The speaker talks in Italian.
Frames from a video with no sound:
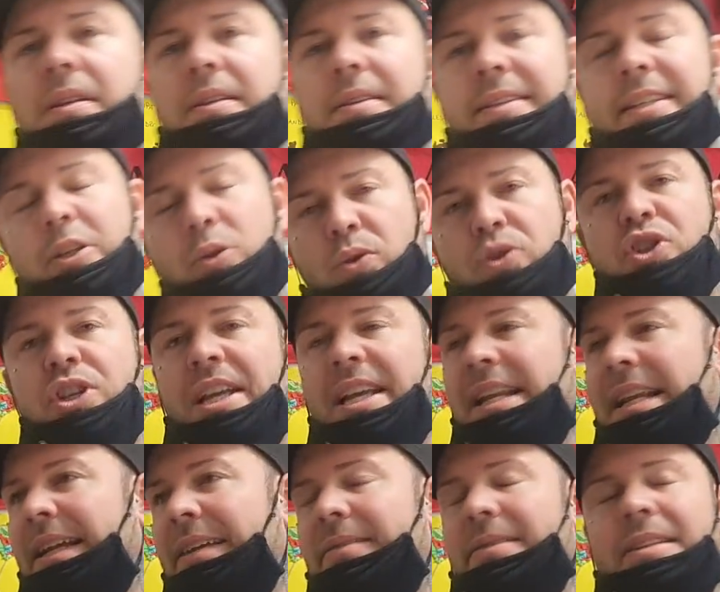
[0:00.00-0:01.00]
di
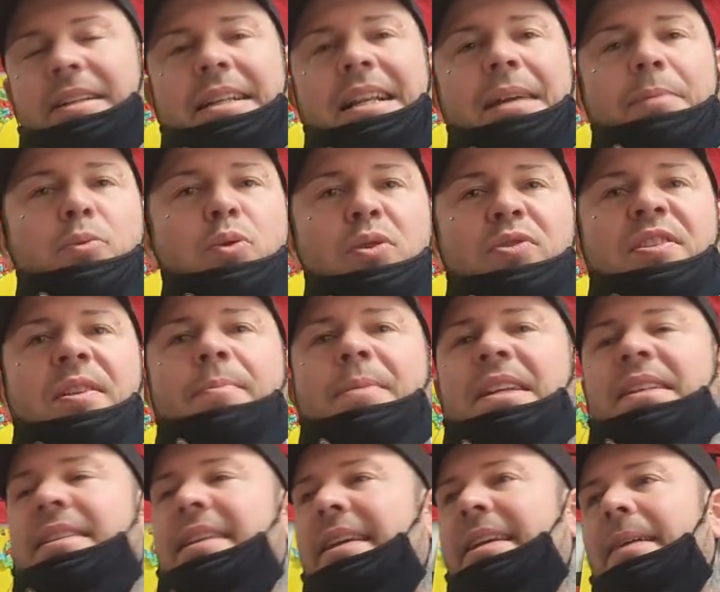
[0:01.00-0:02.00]
Nocera,
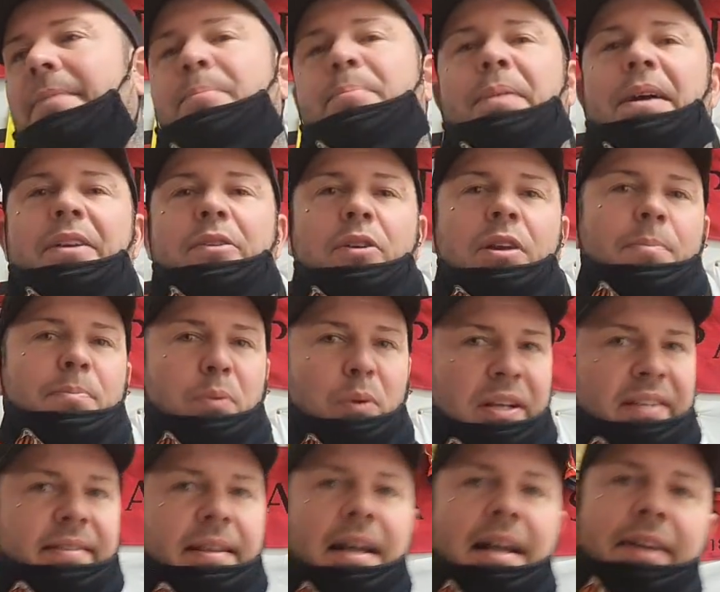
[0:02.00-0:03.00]
clamorosamente campano e
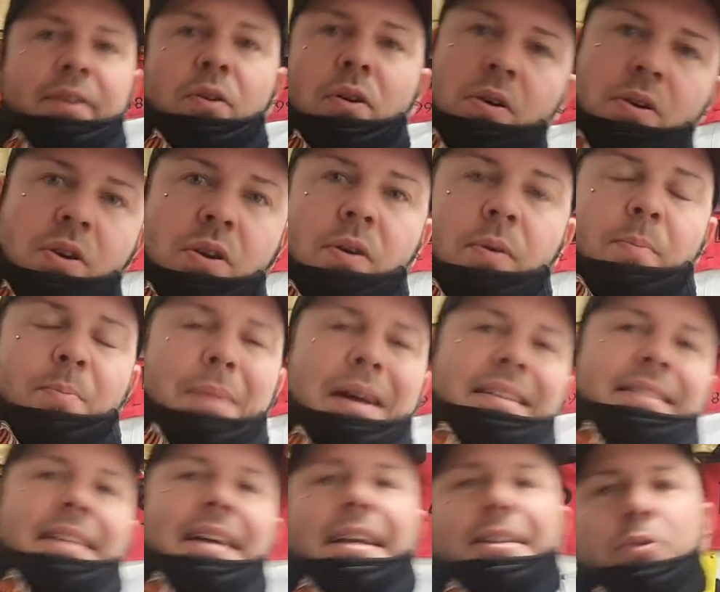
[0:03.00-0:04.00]
napoletano,
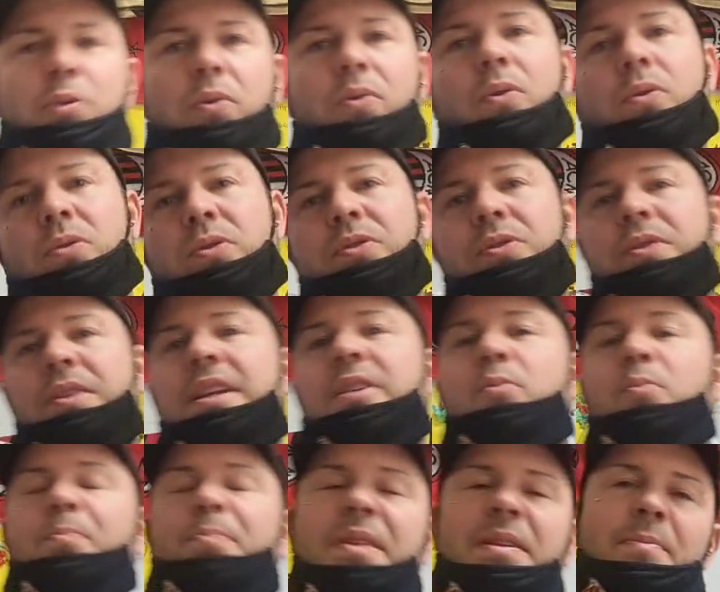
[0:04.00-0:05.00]
mandato in
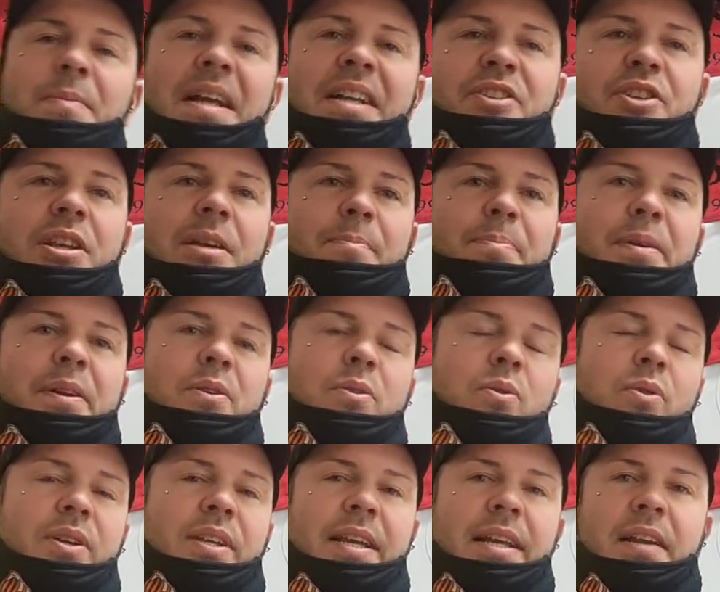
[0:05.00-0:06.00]
un big match che per
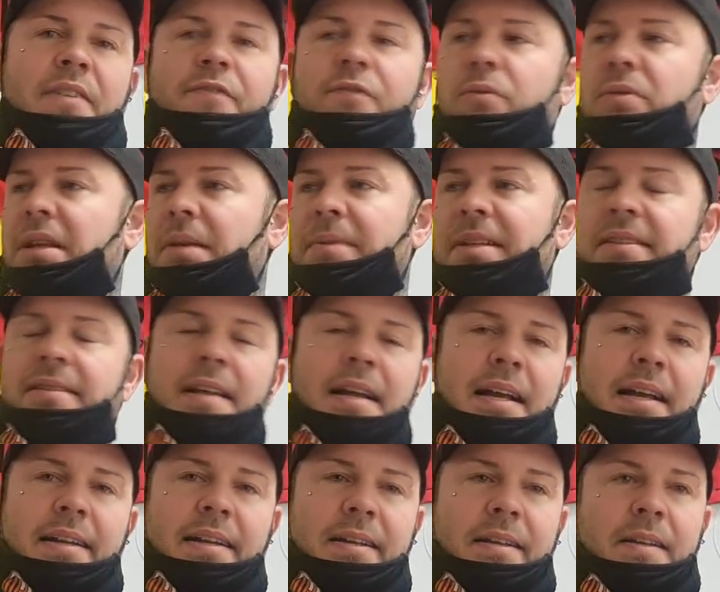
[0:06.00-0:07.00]
noi era
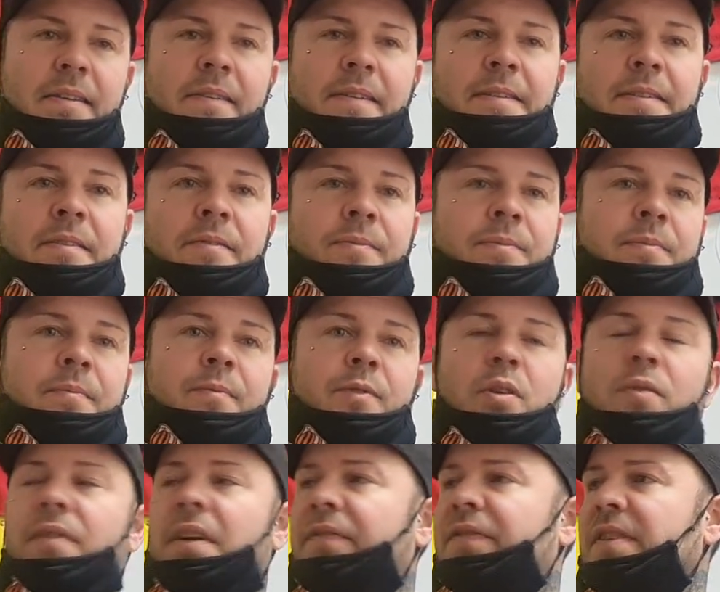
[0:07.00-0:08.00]
fondamentale,
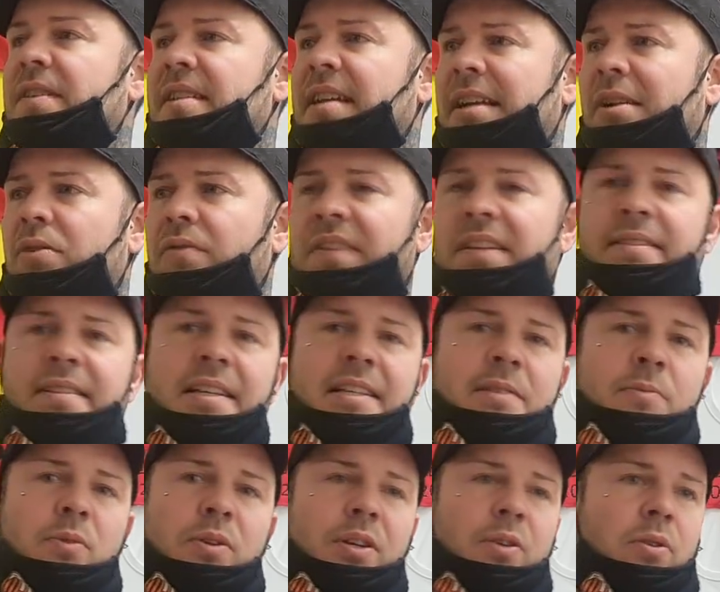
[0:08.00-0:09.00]
non va a fiscare al
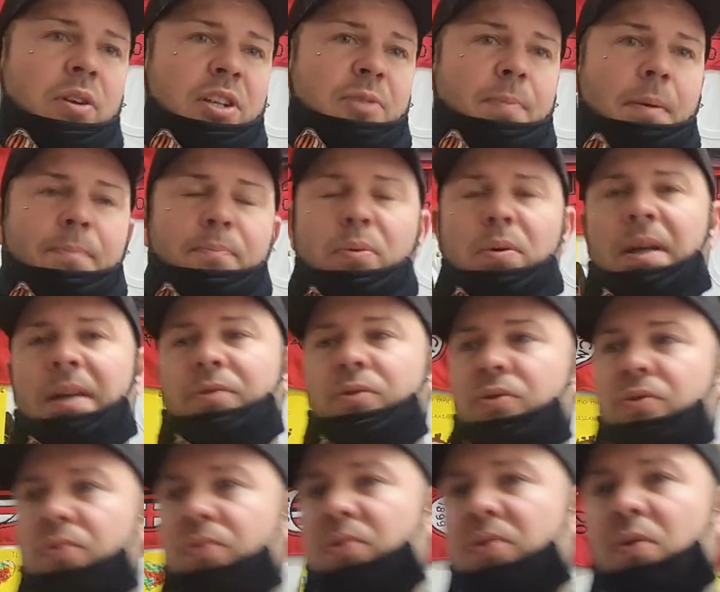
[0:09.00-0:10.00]
novantesimo un rigore spappolato
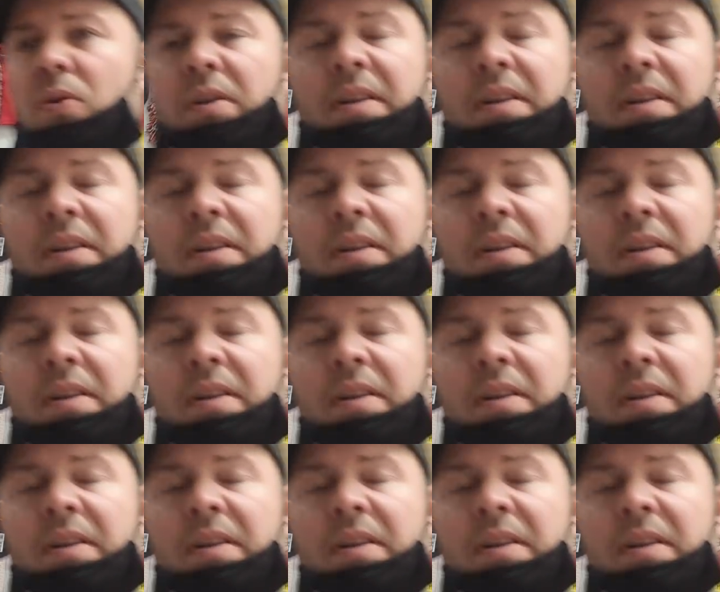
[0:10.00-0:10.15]
su Uto